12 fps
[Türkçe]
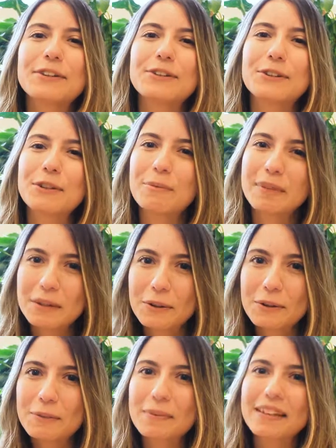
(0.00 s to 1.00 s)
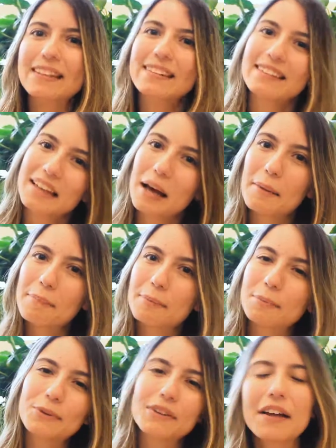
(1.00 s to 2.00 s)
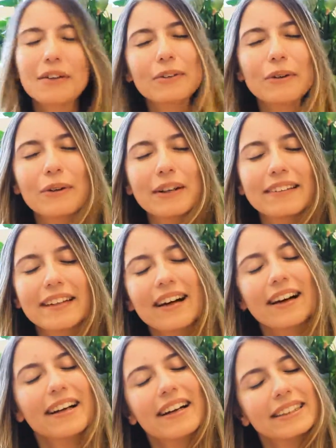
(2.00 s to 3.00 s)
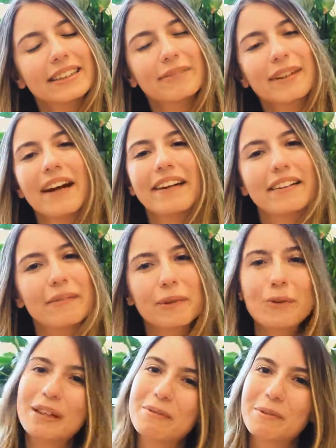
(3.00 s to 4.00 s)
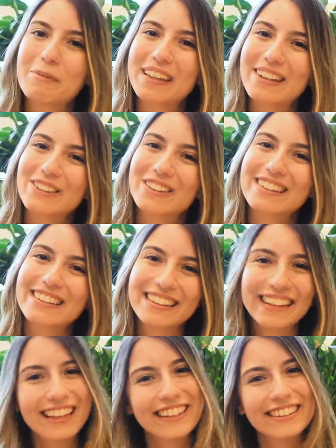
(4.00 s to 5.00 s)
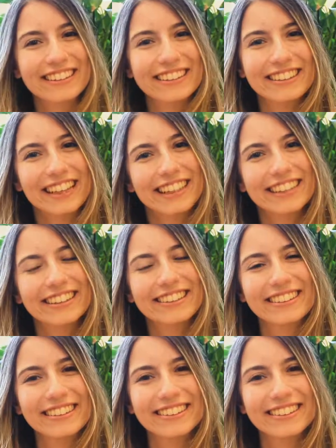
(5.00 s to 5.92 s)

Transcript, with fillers: Çünkü biliyorum ki CIP bundan sonra da hayatının her zaman önemli bir köşesinde yer alacak.